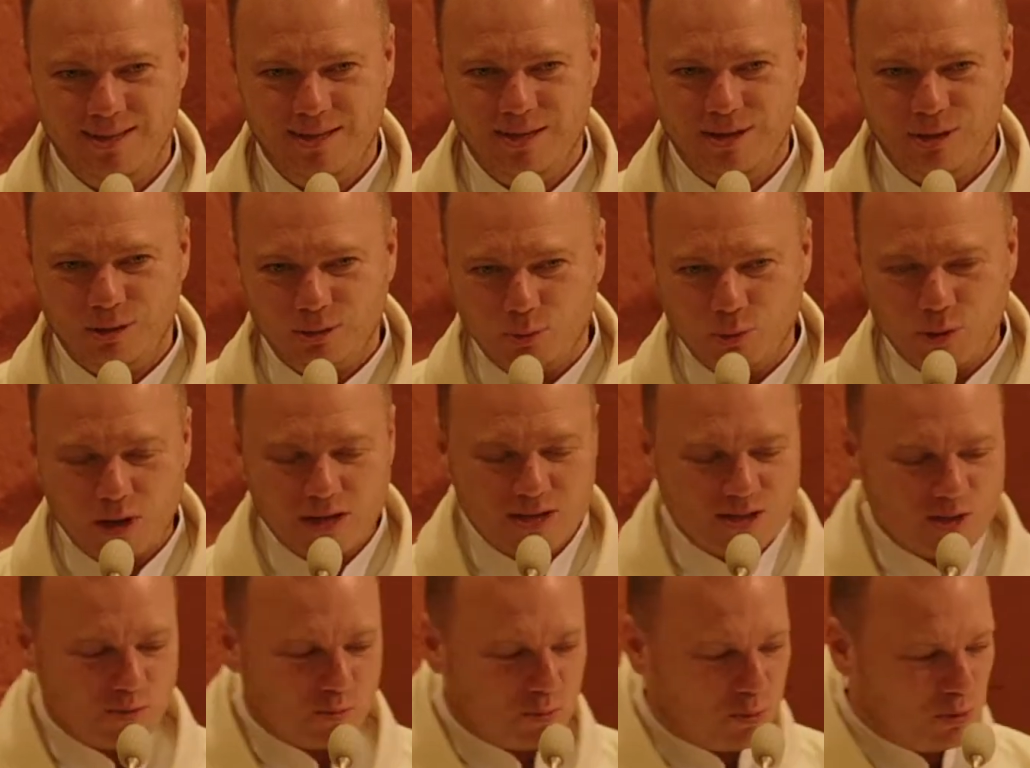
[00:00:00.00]
która
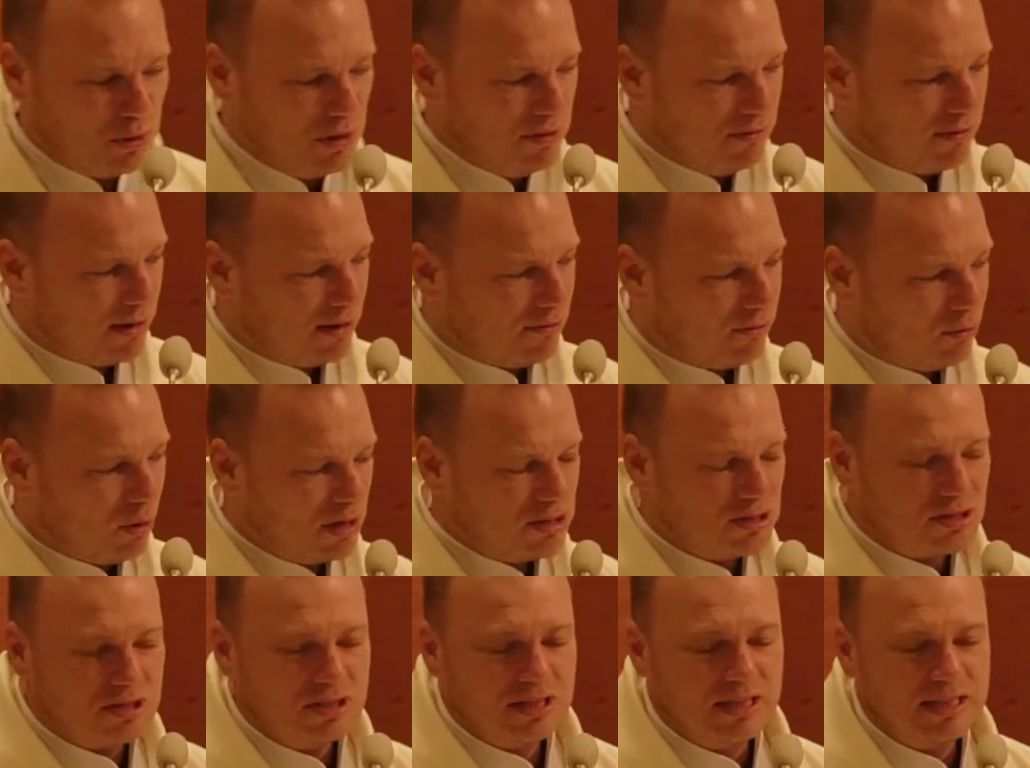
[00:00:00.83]
spływa
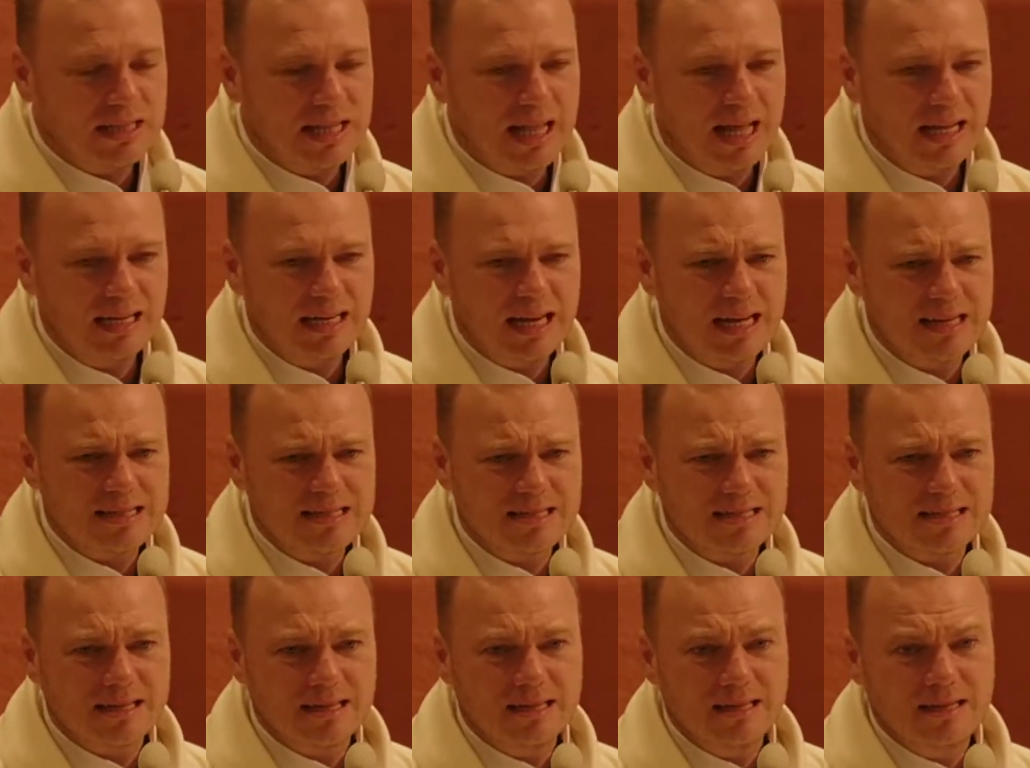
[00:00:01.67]
właśnie dla
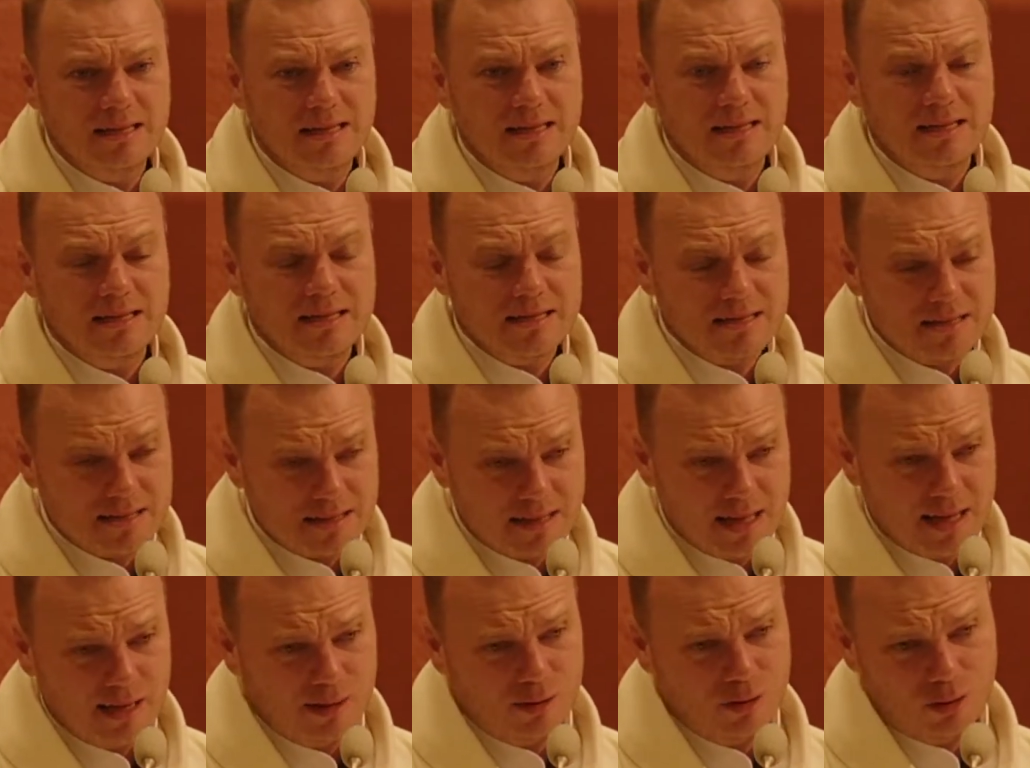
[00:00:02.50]
nas z
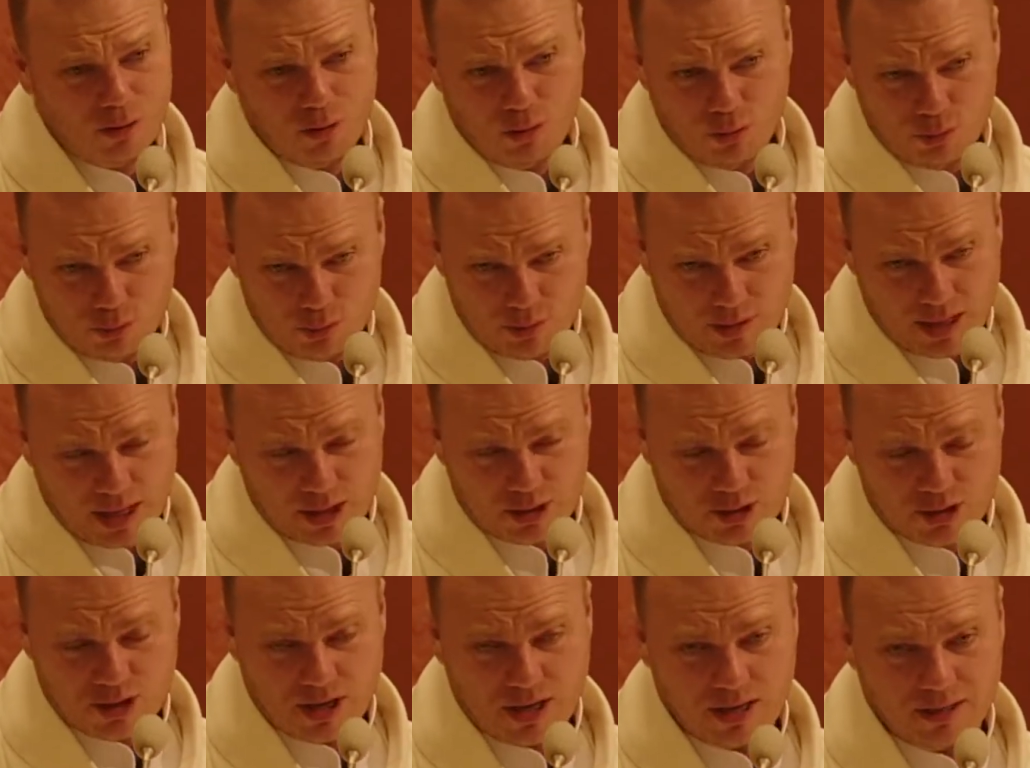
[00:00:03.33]
tego
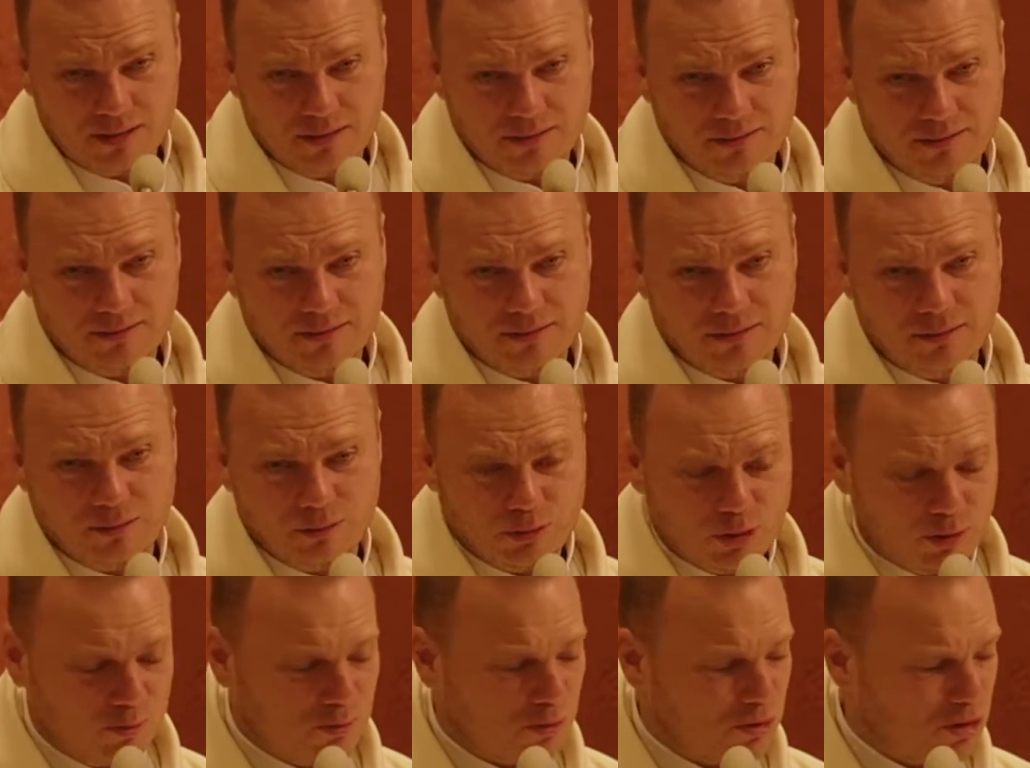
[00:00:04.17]
ołtarza.
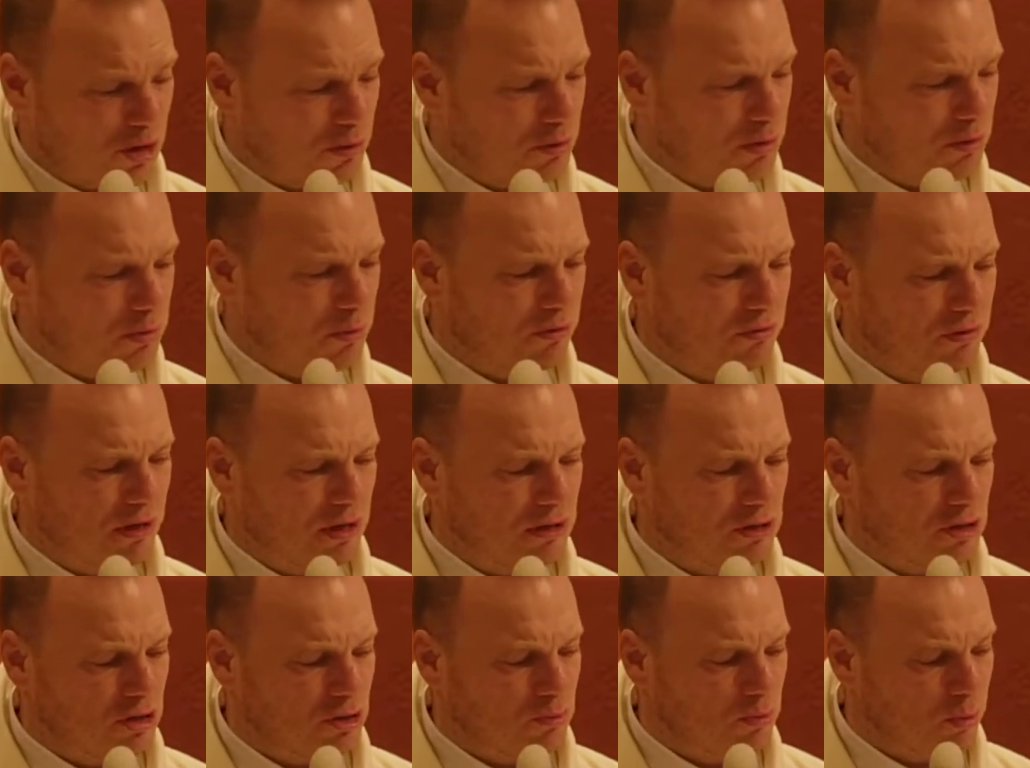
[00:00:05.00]
To możemy
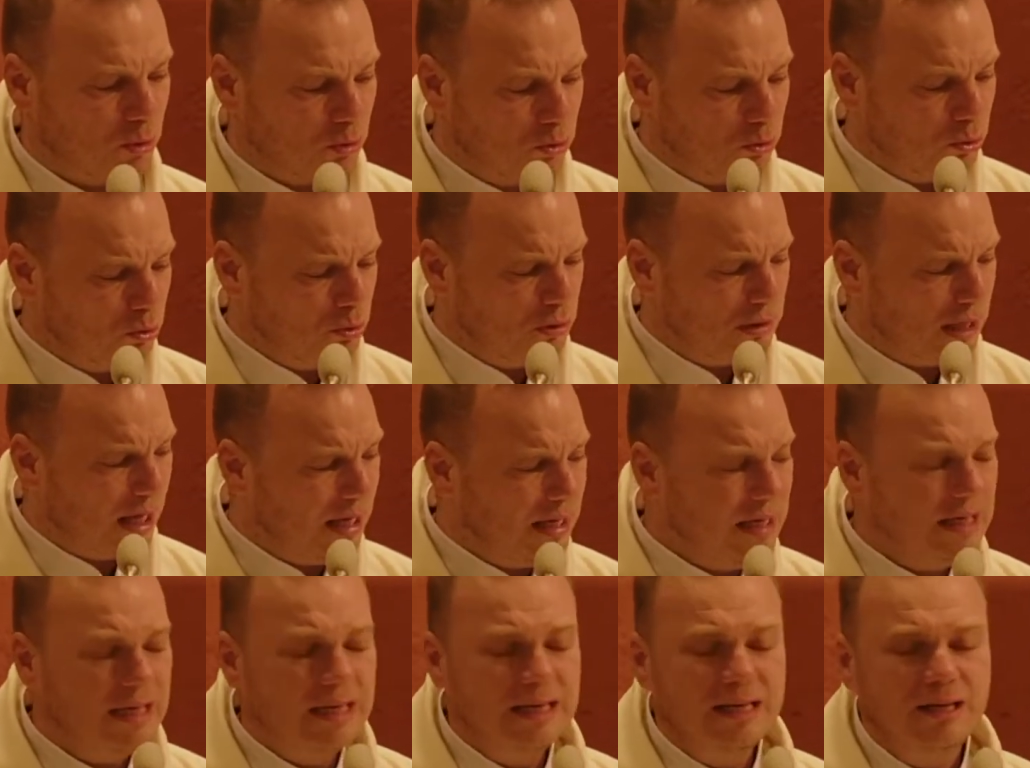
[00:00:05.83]
powiedzieć, bo
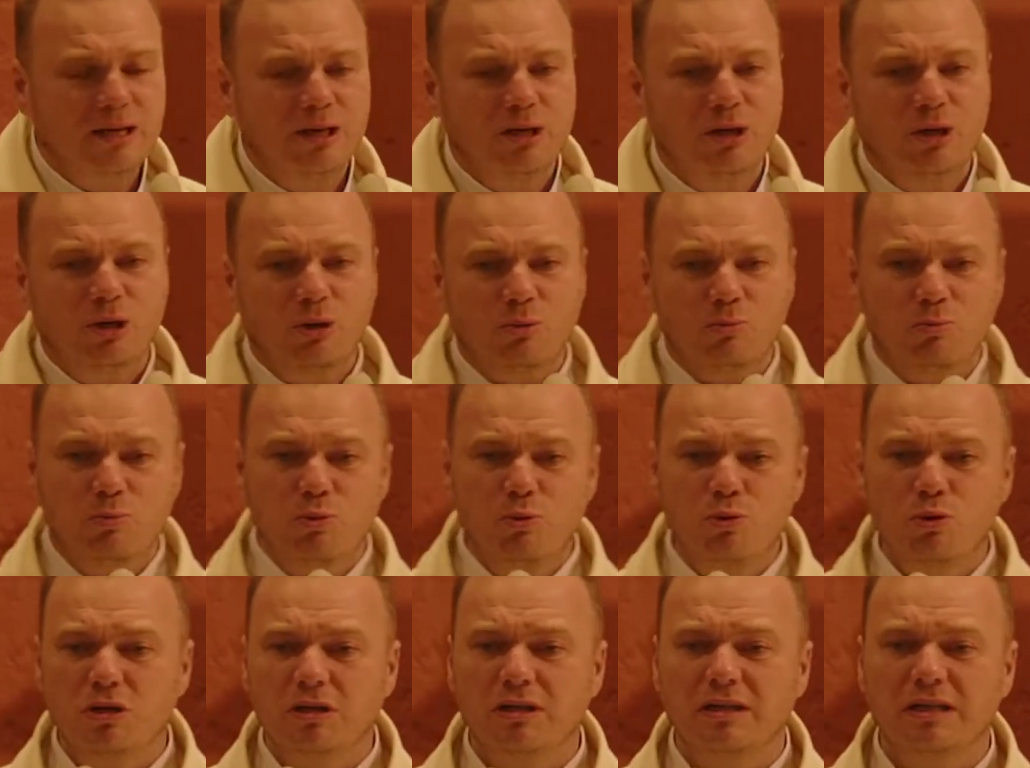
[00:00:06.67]
tutaj
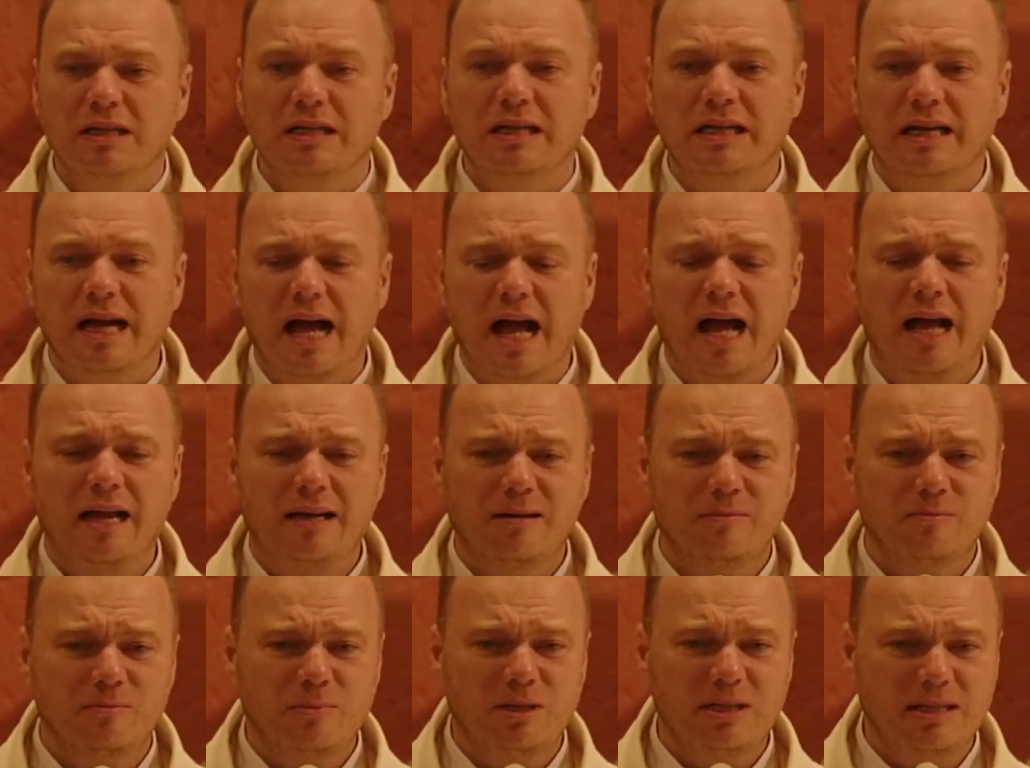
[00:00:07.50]
Bóg
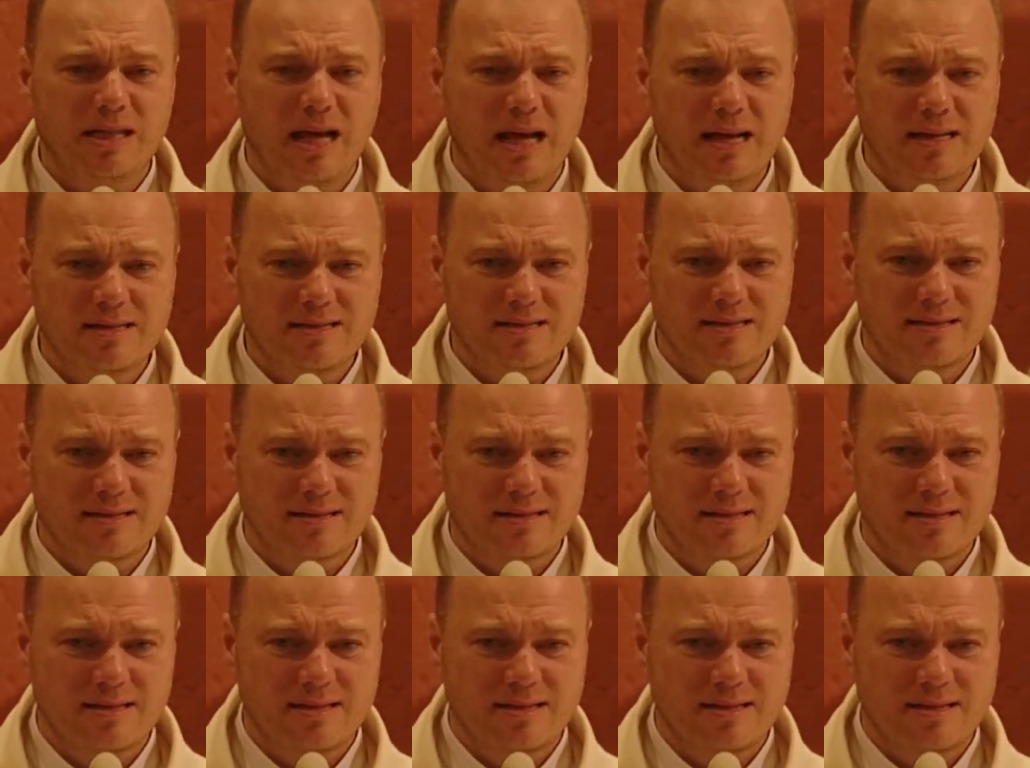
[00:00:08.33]
karmi nas